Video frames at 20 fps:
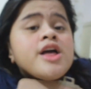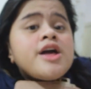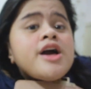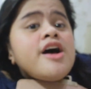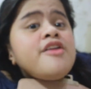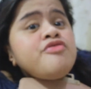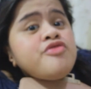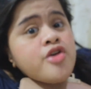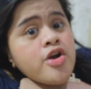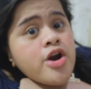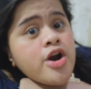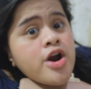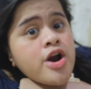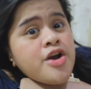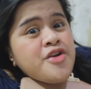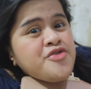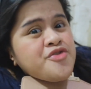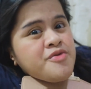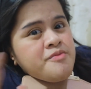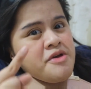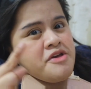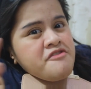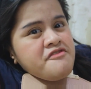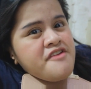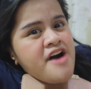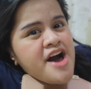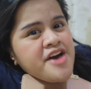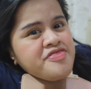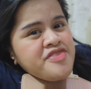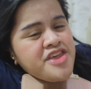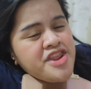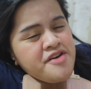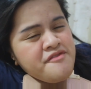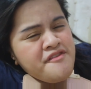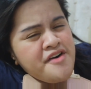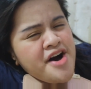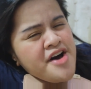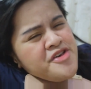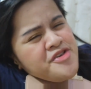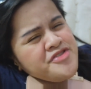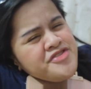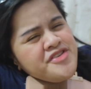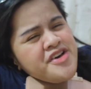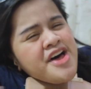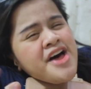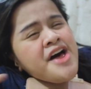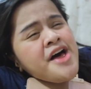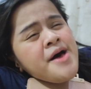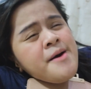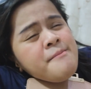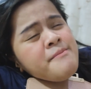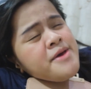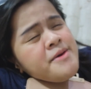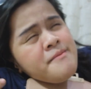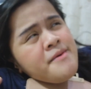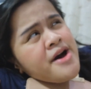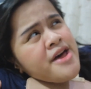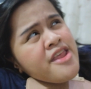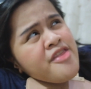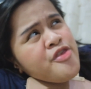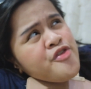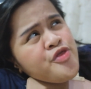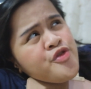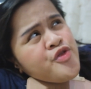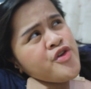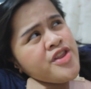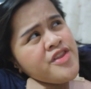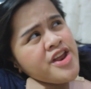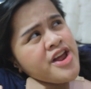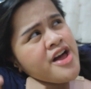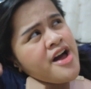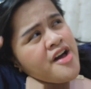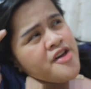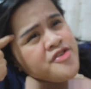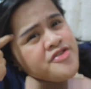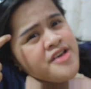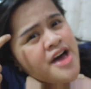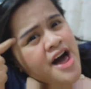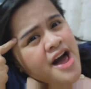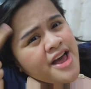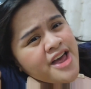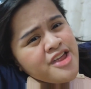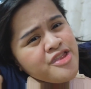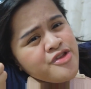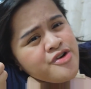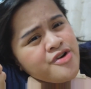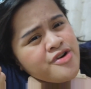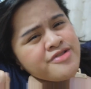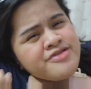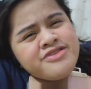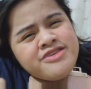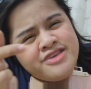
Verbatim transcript: Gana! So, may fact na naman kayo sa, may mga natutunan talaga kayo sa akin, no?